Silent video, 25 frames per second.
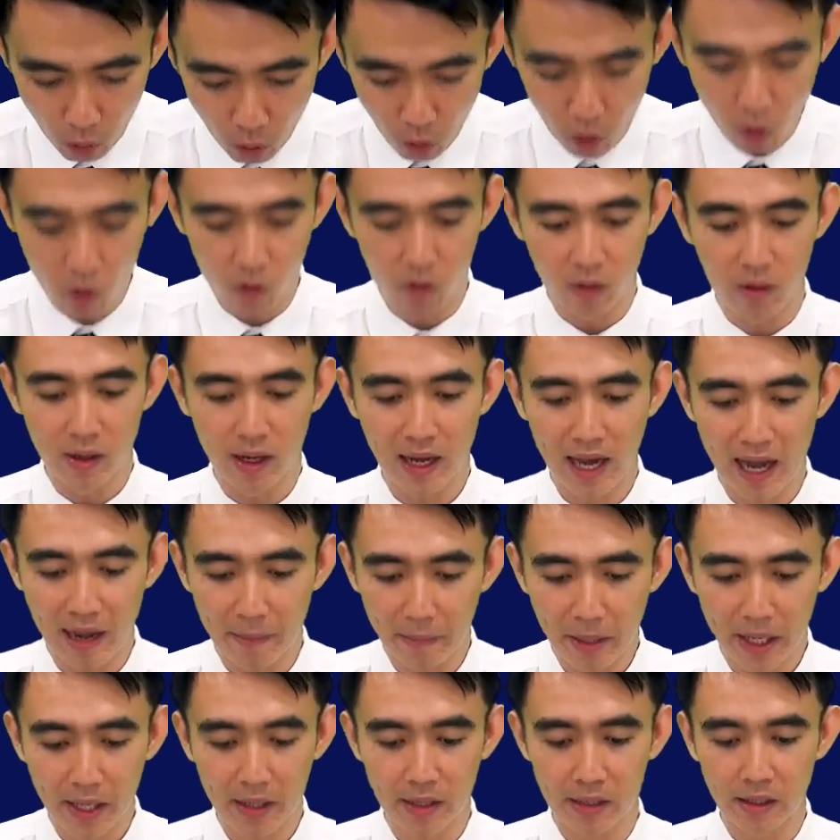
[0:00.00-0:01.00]
พระองค์อา
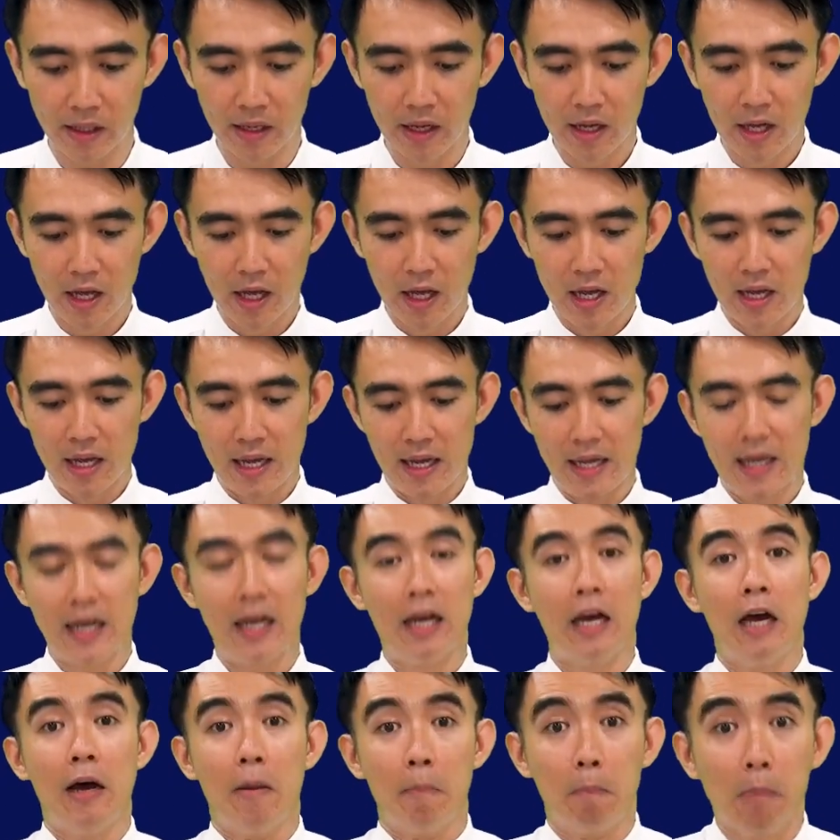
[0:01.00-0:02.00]
เมน
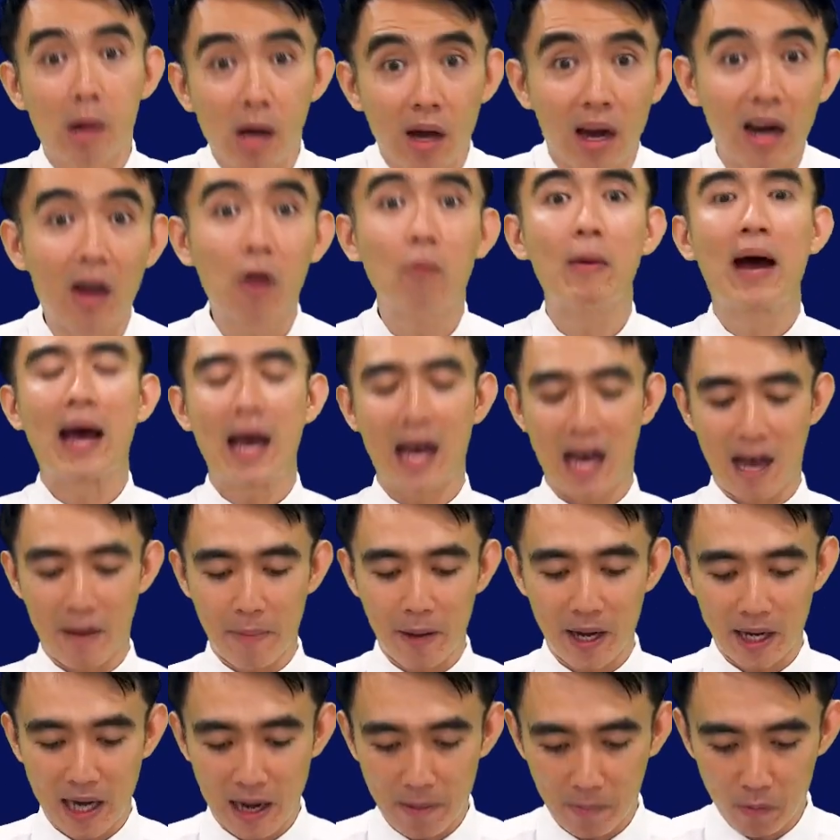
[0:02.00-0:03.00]
เมื่อเรามาหา
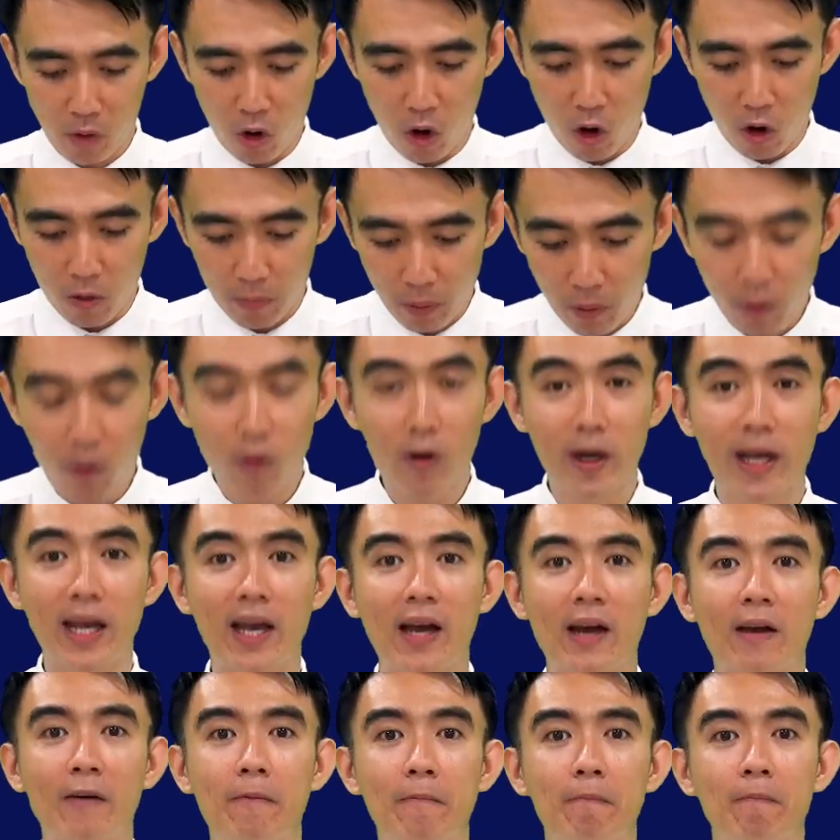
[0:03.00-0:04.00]
พระคำของพระองค์เนี่ย